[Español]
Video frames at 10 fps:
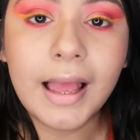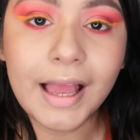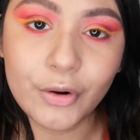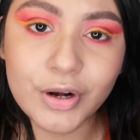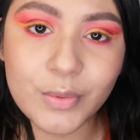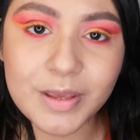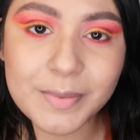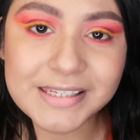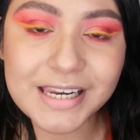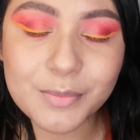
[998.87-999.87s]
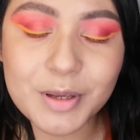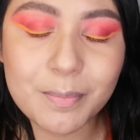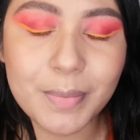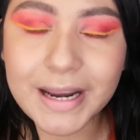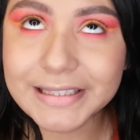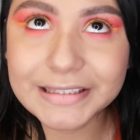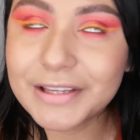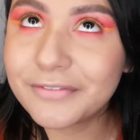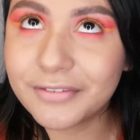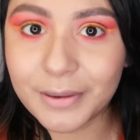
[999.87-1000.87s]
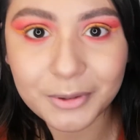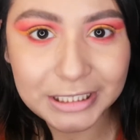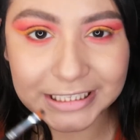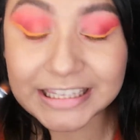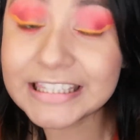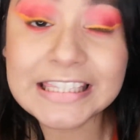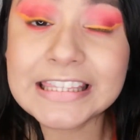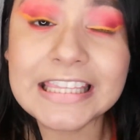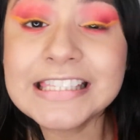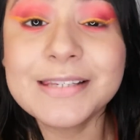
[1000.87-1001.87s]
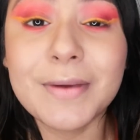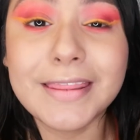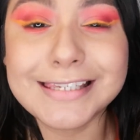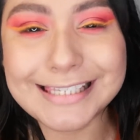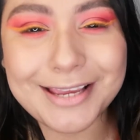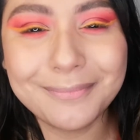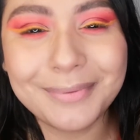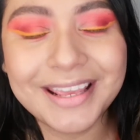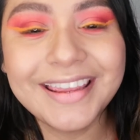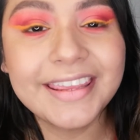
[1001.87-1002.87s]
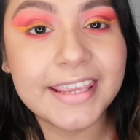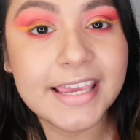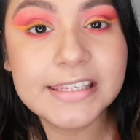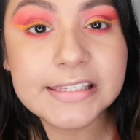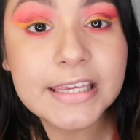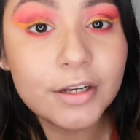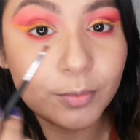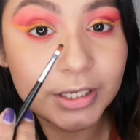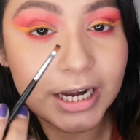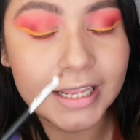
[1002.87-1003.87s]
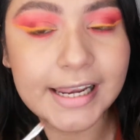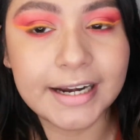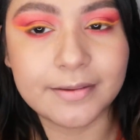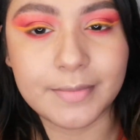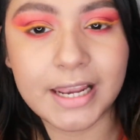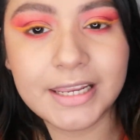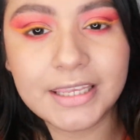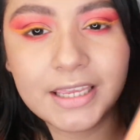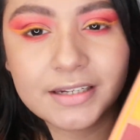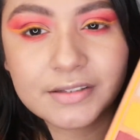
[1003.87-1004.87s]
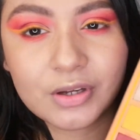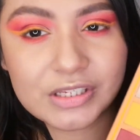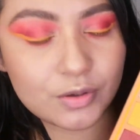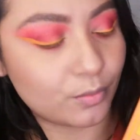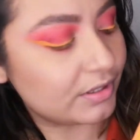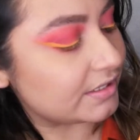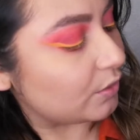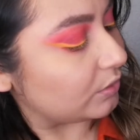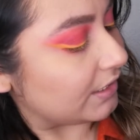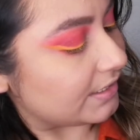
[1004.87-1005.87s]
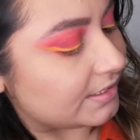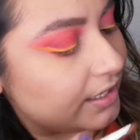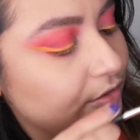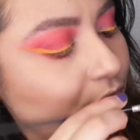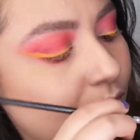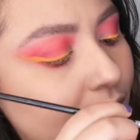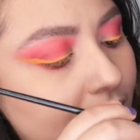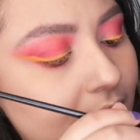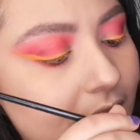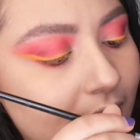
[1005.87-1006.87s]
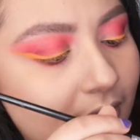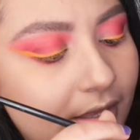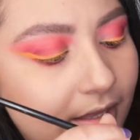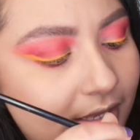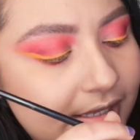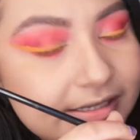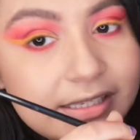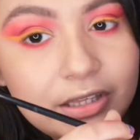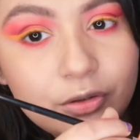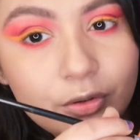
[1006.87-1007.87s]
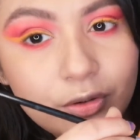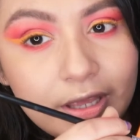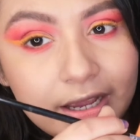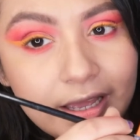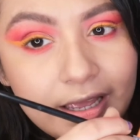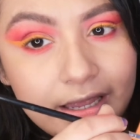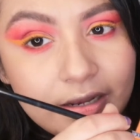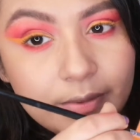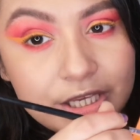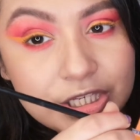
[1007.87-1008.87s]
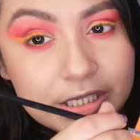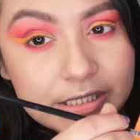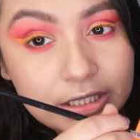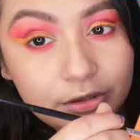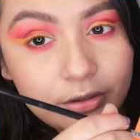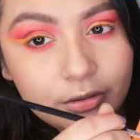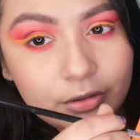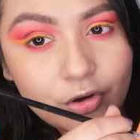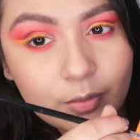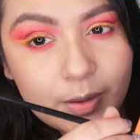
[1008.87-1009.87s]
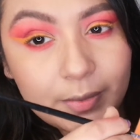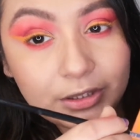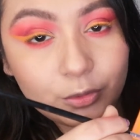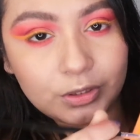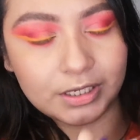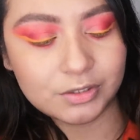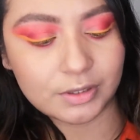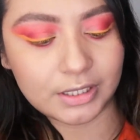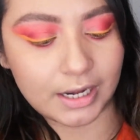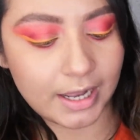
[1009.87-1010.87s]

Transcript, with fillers: Ahora voy a pasar a mi parte favoritísima de siempre y es iluminar el lagrimal y en esta ocasión voy a estar utilizando este tono de acá, el beigecito, normalmente utilizo el de al